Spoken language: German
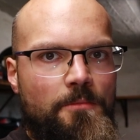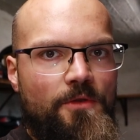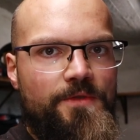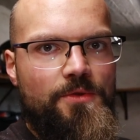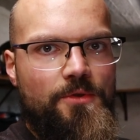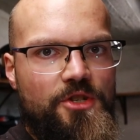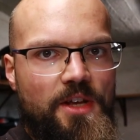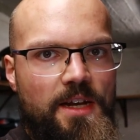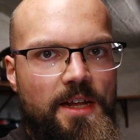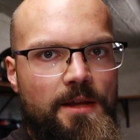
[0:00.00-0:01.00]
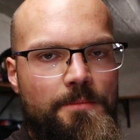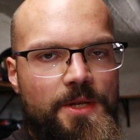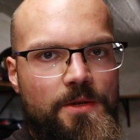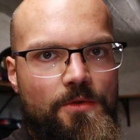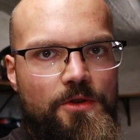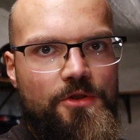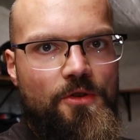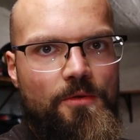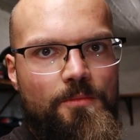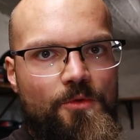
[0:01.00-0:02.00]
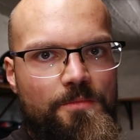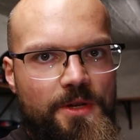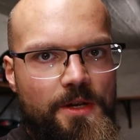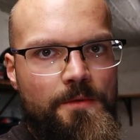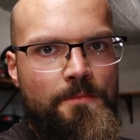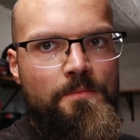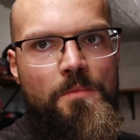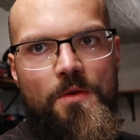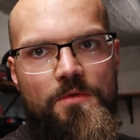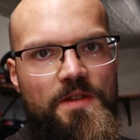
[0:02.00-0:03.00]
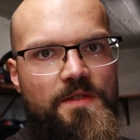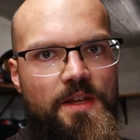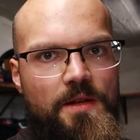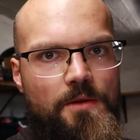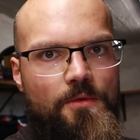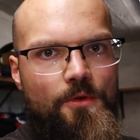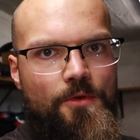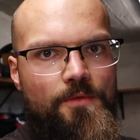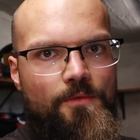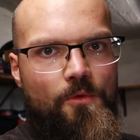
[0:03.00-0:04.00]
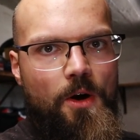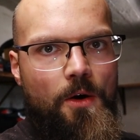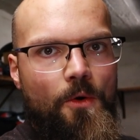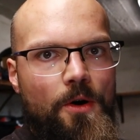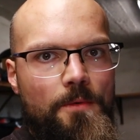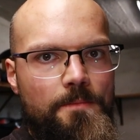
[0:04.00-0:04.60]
provisorisch dranhängen mit den Torx-Schrauben oben drin. Und das geht dann irgendwo auch.